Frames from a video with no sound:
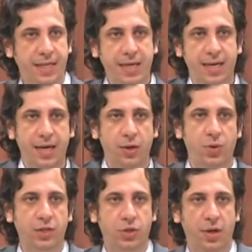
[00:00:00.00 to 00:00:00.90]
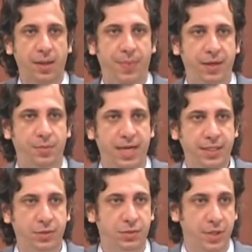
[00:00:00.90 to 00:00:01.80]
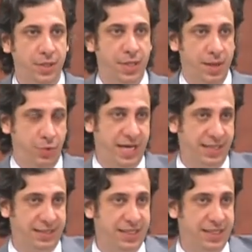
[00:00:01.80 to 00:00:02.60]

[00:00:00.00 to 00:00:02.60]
que carregou a droga para o marido. Porque